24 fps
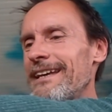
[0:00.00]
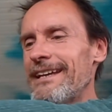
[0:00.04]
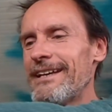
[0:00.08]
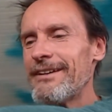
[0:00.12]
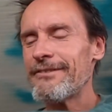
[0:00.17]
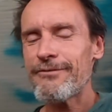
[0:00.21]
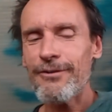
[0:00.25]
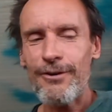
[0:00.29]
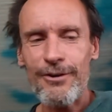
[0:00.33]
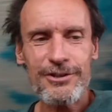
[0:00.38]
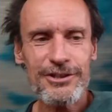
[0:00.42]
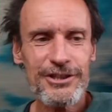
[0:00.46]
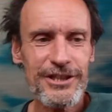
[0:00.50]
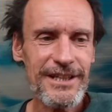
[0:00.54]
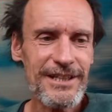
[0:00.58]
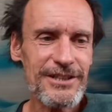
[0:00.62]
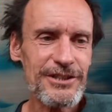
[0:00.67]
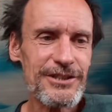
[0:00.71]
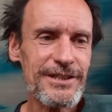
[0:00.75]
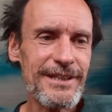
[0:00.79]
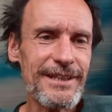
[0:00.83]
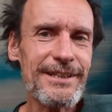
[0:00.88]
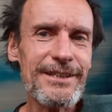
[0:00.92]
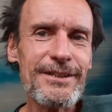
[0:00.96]
forsche ja
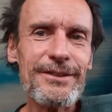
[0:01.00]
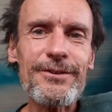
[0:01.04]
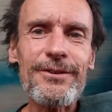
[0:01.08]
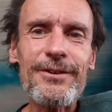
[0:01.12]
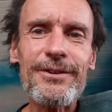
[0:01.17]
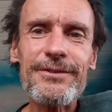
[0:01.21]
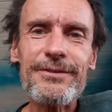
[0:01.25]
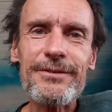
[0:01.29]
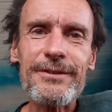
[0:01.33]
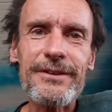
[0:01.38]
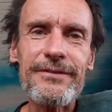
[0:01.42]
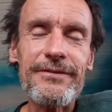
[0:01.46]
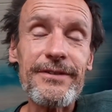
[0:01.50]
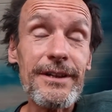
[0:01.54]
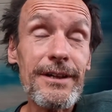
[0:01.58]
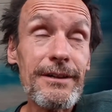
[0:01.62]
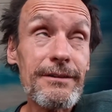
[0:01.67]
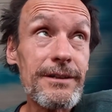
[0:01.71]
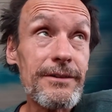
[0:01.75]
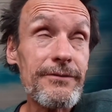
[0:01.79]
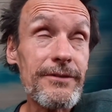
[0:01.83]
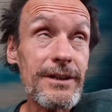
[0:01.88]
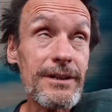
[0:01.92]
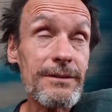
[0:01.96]
ständig kreuz und quer
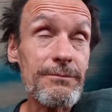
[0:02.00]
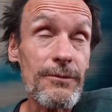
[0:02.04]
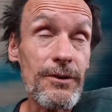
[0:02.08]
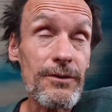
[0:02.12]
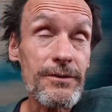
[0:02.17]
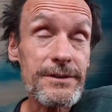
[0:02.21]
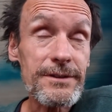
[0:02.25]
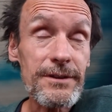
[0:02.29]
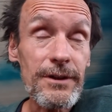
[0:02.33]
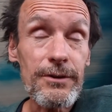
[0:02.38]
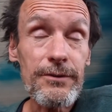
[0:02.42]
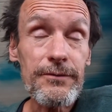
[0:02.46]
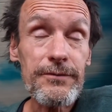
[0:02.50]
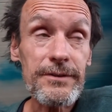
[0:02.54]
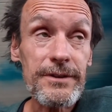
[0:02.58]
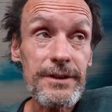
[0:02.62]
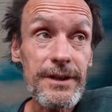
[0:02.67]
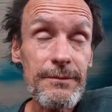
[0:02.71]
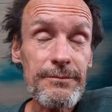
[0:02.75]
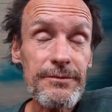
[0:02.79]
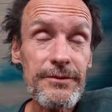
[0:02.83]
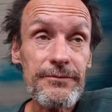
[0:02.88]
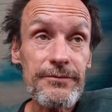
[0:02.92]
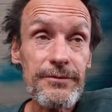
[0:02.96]
oder wache morgens auf und
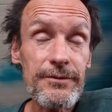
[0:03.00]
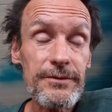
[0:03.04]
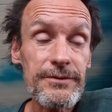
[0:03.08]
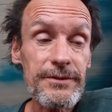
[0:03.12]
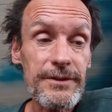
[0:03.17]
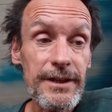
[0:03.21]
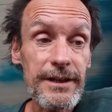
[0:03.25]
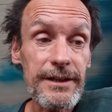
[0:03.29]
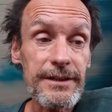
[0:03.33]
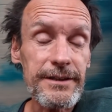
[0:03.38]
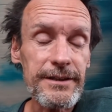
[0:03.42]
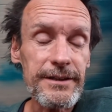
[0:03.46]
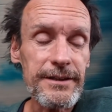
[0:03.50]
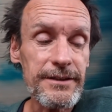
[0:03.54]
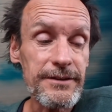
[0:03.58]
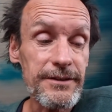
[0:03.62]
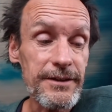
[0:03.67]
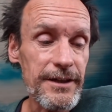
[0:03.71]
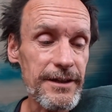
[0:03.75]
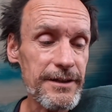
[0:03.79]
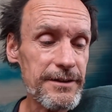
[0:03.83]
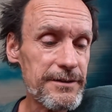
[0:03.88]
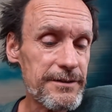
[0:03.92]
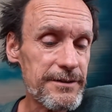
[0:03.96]
habe sofort eine Reihe
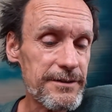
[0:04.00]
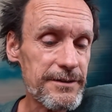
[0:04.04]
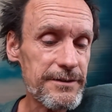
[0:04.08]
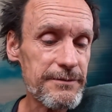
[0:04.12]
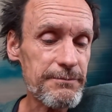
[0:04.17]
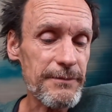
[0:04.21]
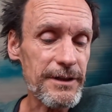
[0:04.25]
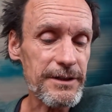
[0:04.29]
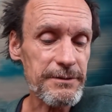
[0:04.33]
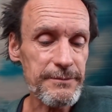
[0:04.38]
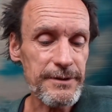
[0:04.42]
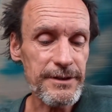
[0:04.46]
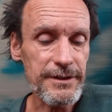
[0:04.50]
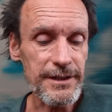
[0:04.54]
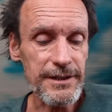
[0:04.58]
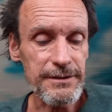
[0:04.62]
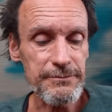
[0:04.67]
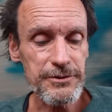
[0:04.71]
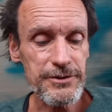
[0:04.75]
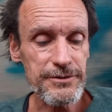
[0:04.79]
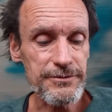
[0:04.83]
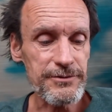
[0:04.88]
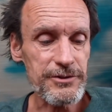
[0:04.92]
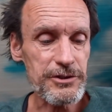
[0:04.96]
Ideen, die ich manchmal eine
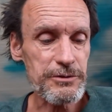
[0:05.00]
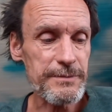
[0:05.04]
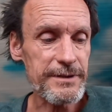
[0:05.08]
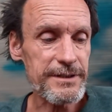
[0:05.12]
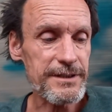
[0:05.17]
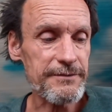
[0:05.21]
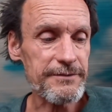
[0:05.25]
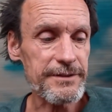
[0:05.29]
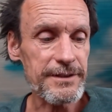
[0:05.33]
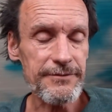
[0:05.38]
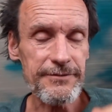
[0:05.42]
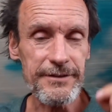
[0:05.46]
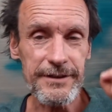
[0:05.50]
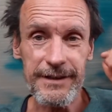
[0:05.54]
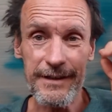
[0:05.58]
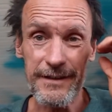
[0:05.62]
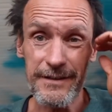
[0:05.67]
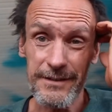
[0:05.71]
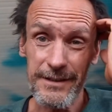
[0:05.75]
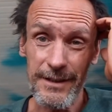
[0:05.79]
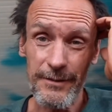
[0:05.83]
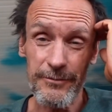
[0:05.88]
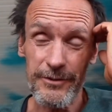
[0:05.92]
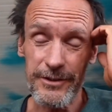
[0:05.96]
halbe Stunde später wieder
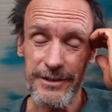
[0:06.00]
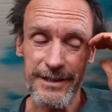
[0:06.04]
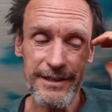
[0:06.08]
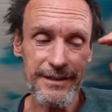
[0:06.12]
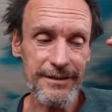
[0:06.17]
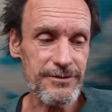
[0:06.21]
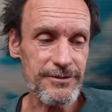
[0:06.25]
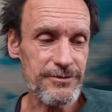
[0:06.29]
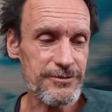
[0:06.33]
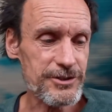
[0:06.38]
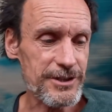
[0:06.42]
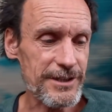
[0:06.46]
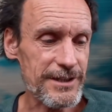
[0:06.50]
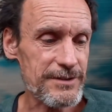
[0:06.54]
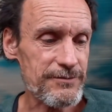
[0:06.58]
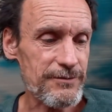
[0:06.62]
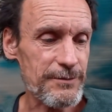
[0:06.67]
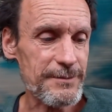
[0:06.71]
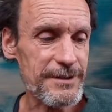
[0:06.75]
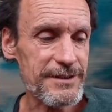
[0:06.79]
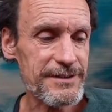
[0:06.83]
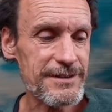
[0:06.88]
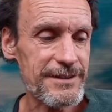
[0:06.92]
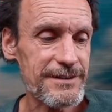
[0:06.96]
vergessen habe, wo ich denke, scheiße,
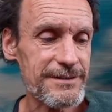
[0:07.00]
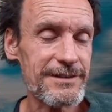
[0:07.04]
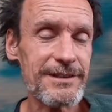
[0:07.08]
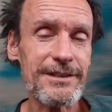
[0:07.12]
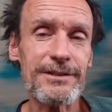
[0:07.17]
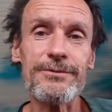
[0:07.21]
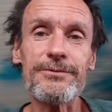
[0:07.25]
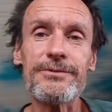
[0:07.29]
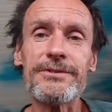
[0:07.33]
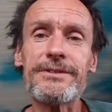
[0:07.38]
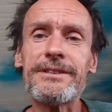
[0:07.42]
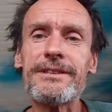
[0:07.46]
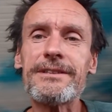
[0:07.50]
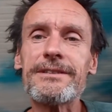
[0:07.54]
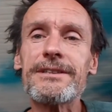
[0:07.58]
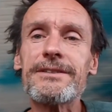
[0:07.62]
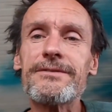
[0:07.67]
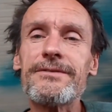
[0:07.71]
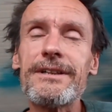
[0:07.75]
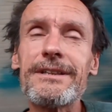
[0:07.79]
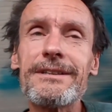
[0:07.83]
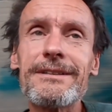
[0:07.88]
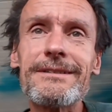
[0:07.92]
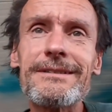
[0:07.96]
warum hast du jetzt nicht notiert?
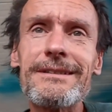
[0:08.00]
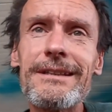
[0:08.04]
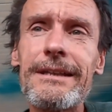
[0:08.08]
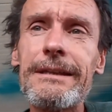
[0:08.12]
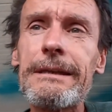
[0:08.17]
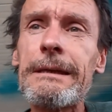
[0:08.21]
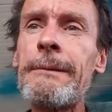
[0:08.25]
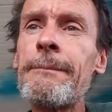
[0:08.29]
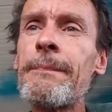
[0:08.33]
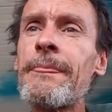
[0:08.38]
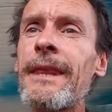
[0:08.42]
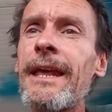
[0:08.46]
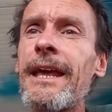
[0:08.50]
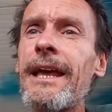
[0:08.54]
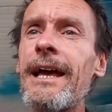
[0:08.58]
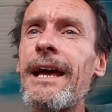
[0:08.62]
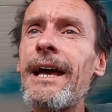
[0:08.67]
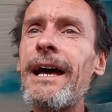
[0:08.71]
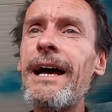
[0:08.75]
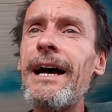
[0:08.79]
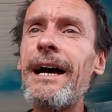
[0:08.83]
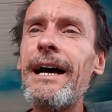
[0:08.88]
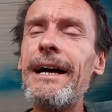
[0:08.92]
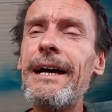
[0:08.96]
Das war interessant.
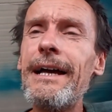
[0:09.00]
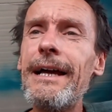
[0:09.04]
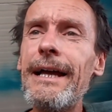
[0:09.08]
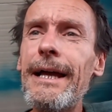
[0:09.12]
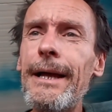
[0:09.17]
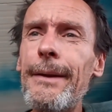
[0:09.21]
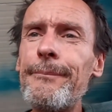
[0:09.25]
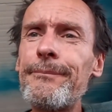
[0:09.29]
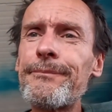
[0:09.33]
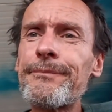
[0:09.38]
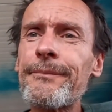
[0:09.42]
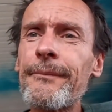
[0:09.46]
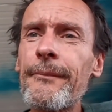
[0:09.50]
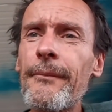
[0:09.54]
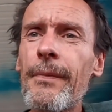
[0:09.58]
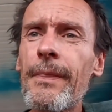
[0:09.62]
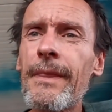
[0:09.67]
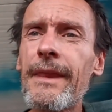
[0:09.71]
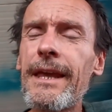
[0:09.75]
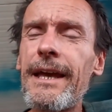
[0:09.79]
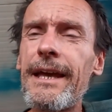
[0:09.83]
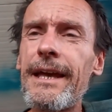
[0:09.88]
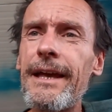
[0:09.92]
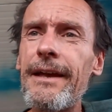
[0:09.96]
Ähm,
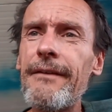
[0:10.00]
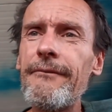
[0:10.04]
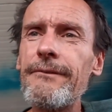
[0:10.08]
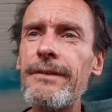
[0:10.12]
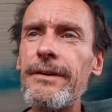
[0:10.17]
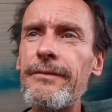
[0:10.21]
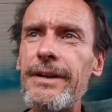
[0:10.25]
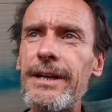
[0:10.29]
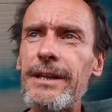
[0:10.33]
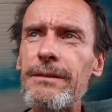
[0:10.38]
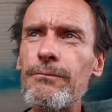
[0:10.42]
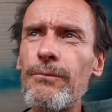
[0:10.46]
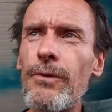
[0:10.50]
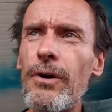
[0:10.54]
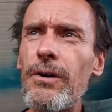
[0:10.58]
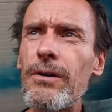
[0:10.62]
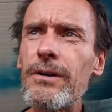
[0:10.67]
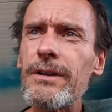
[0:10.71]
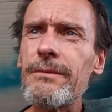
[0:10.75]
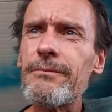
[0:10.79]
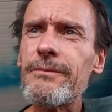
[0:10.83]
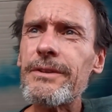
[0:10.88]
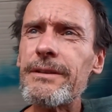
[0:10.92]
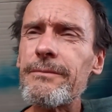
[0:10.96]
wir werden
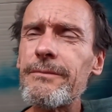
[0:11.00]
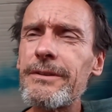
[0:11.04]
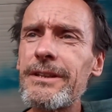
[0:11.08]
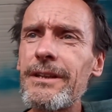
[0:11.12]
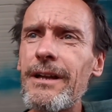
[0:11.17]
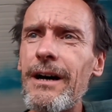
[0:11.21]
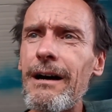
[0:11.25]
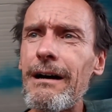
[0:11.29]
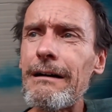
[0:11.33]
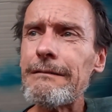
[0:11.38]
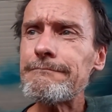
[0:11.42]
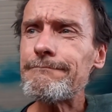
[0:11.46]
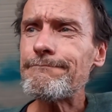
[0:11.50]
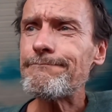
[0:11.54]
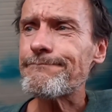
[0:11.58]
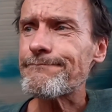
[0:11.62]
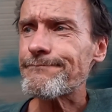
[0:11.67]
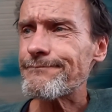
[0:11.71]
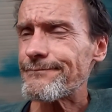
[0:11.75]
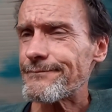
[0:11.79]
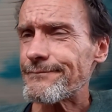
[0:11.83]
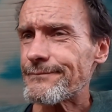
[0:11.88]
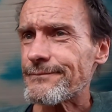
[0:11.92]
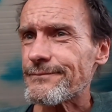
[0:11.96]
morgen im Seminar
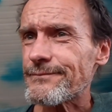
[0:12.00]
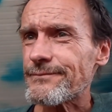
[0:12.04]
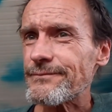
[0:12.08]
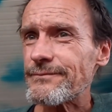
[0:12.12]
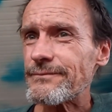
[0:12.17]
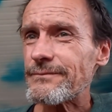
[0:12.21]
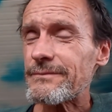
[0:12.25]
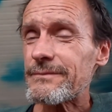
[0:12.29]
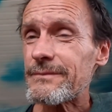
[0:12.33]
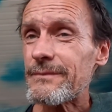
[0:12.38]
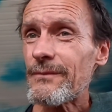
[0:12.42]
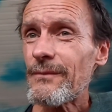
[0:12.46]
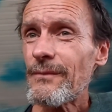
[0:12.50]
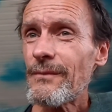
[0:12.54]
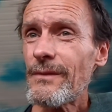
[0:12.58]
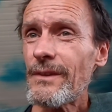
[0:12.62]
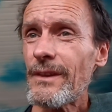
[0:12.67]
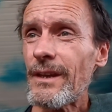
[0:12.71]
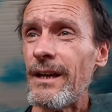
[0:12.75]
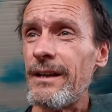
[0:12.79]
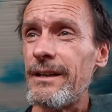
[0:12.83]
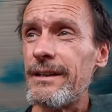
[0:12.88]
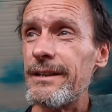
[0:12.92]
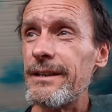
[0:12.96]

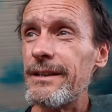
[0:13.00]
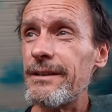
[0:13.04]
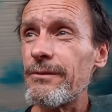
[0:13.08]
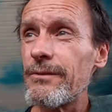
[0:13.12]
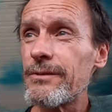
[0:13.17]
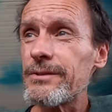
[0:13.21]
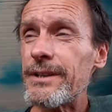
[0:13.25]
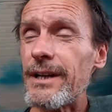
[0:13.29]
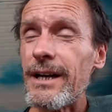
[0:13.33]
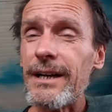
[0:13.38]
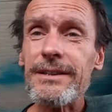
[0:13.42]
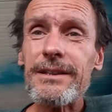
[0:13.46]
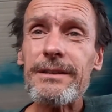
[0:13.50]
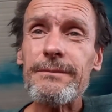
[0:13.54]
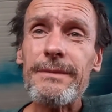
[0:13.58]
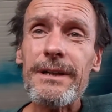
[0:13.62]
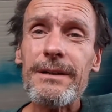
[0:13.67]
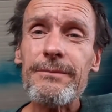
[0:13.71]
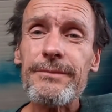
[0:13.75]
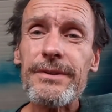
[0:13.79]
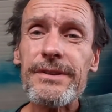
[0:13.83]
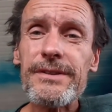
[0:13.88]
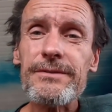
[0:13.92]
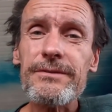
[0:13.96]
äh, unter anderem mal
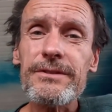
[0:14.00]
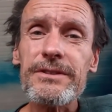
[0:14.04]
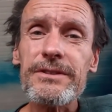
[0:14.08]
ein bisschen